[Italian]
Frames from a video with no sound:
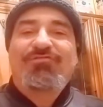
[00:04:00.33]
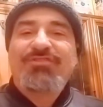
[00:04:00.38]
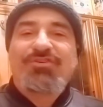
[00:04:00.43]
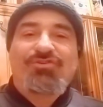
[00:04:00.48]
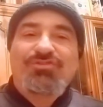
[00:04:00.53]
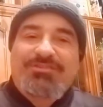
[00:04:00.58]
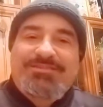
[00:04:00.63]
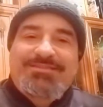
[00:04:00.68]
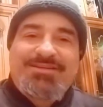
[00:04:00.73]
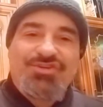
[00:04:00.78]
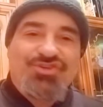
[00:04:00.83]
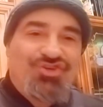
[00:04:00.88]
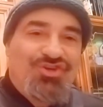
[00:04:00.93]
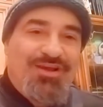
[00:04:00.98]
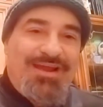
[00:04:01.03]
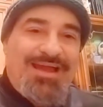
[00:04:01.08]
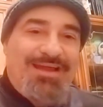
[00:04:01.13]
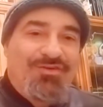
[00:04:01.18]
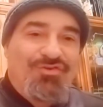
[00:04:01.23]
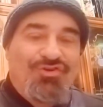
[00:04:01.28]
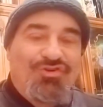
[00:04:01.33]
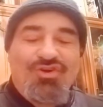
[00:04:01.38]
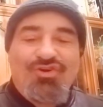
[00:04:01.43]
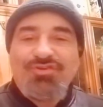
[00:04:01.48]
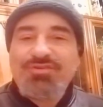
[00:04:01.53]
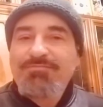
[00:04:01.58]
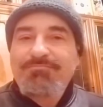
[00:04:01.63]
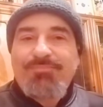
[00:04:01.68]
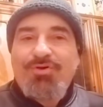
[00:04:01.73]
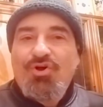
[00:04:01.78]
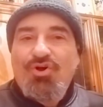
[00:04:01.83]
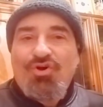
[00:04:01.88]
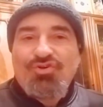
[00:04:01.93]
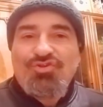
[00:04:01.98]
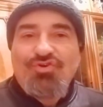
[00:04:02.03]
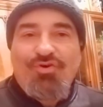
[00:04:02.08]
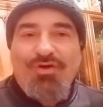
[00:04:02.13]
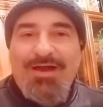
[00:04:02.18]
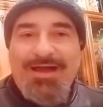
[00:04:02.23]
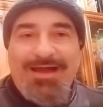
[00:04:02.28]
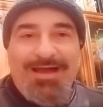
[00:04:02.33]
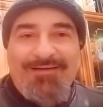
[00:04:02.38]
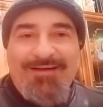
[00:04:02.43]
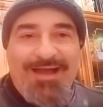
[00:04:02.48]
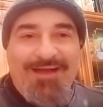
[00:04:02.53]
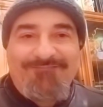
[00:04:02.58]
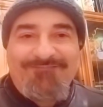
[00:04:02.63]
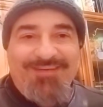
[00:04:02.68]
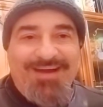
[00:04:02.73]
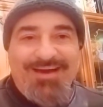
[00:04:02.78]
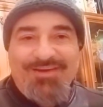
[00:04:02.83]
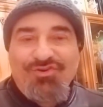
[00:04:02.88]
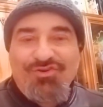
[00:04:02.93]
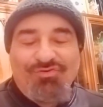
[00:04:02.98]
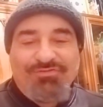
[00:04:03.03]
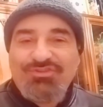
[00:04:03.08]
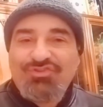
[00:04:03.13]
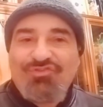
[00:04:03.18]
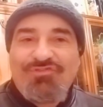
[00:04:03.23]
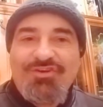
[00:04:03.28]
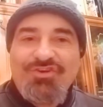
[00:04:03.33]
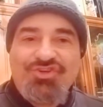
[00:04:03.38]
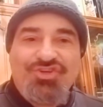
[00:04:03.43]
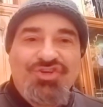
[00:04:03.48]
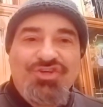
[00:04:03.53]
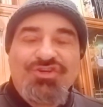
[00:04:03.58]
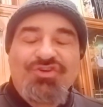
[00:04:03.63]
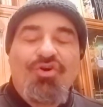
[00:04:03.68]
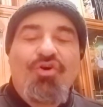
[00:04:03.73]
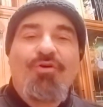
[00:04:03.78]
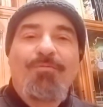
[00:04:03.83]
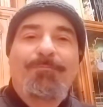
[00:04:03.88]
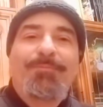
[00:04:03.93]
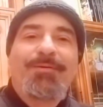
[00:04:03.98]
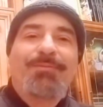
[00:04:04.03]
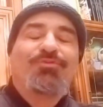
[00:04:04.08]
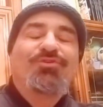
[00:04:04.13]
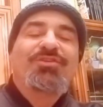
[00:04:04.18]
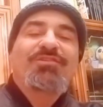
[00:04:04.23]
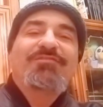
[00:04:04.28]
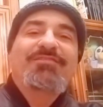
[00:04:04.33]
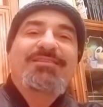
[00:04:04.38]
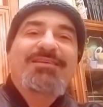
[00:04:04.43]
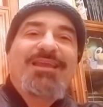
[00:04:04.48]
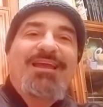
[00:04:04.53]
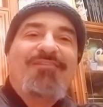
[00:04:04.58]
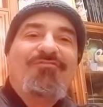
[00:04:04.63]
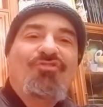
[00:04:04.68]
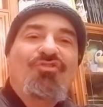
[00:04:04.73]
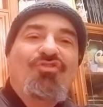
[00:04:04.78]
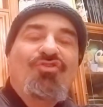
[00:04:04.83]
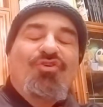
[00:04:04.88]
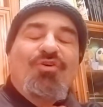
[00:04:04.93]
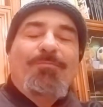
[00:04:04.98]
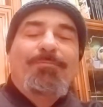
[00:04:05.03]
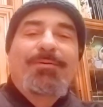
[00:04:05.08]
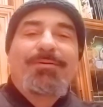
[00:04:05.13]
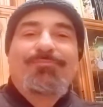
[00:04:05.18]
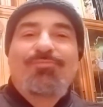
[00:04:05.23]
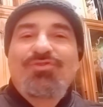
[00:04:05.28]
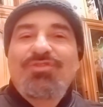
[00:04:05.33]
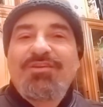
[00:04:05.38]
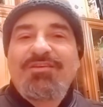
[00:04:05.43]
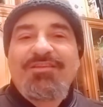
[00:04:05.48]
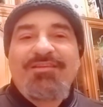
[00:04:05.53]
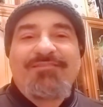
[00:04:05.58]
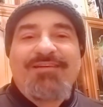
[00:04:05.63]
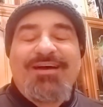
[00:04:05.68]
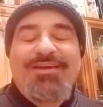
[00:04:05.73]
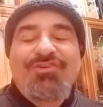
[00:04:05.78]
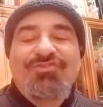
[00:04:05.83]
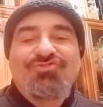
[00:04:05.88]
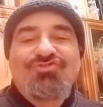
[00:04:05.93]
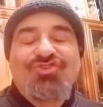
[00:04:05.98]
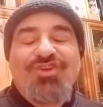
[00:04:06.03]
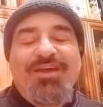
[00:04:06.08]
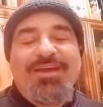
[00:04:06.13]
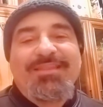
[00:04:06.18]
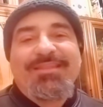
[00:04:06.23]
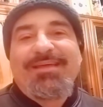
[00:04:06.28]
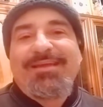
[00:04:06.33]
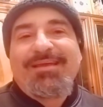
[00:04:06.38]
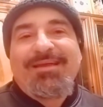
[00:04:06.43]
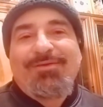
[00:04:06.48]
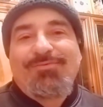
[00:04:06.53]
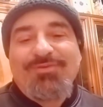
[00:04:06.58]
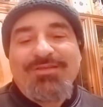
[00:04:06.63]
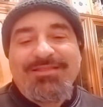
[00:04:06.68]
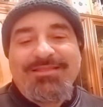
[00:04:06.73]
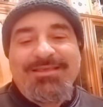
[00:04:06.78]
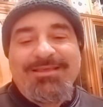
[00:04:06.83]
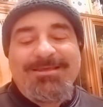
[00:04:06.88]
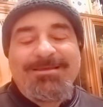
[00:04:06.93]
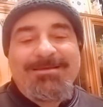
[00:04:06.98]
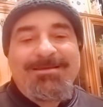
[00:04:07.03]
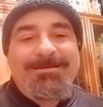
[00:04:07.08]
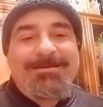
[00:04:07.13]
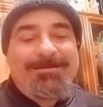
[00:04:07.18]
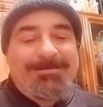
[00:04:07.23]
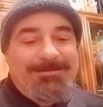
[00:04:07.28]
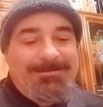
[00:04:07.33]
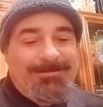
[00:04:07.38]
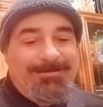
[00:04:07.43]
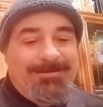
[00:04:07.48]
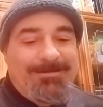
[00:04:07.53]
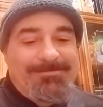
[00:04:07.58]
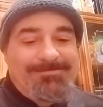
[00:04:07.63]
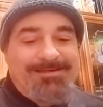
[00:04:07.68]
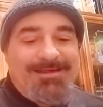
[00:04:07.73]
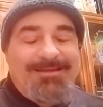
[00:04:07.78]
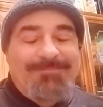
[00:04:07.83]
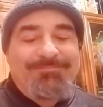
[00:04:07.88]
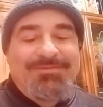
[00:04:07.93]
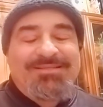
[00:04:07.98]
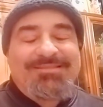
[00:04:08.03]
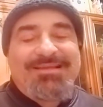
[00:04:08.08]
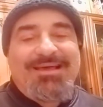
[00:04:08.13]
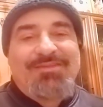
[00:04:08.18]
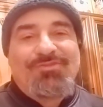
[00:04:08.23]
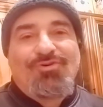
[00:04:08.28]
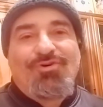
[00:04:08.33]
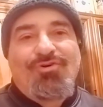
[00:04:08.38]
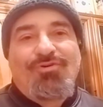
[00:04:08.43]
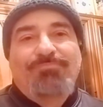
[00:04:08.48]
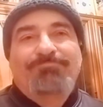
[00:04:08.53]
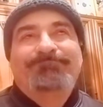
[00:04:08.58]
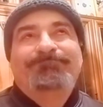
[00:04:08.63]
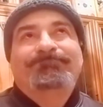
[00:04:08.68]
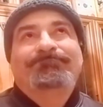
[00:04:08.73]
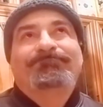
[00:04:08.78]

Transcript: vi costringeranno in ogni modo a, a farlo questo vaccino o per motivi di lavoro o per motivi di vario genere quindi eh, sarebbe stato